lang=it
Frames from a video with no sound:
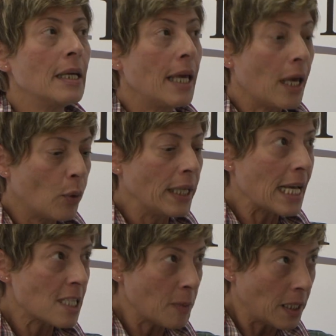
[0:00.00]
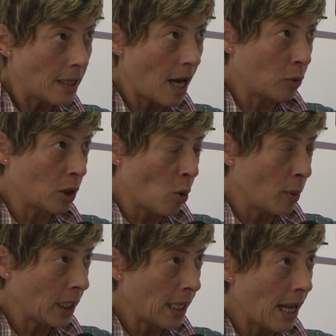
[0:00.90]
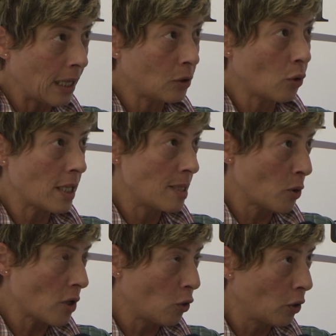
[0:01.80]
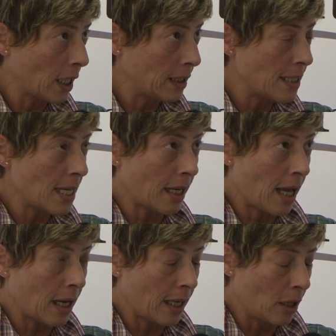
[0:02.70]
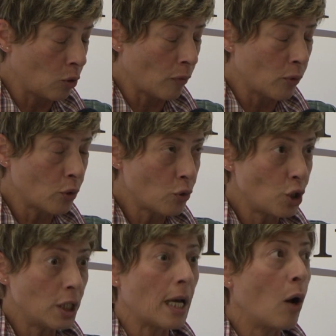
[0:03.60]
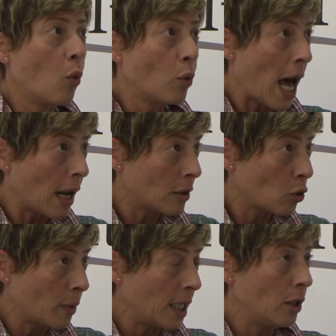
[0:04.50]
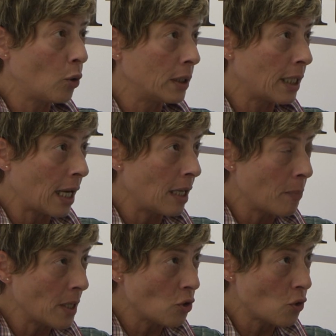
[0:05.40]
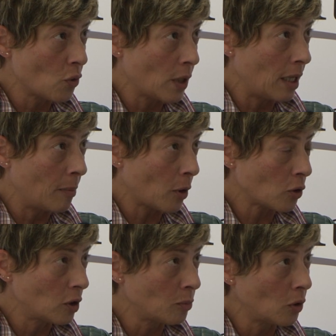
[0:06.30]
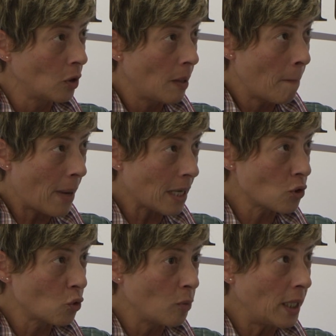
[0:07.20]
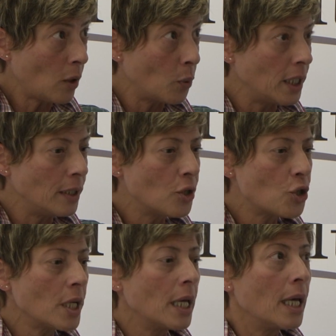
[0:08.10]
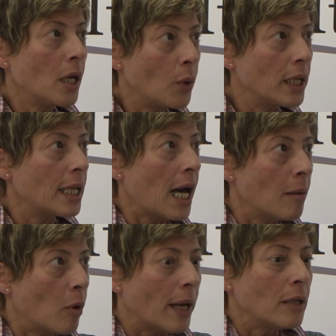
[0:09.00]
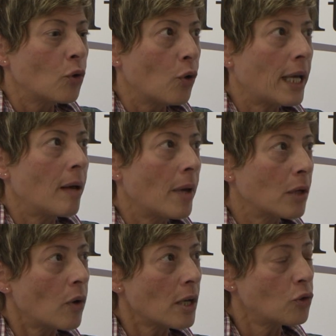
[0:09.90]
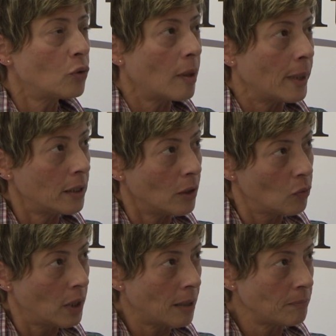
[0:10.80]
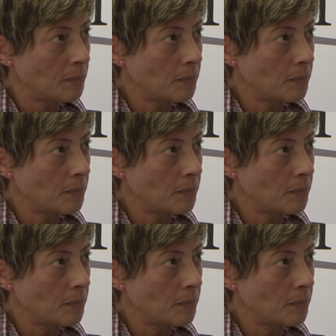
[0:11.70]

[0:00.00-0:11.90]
e quindi aspettiamo da un momento all'altro che si possa concretizzare anche la loro fuoriuscita, un altro medico andrà in pensione il prossimo marzo 2015, quindi al momento non è cambiato assolutamente nulla.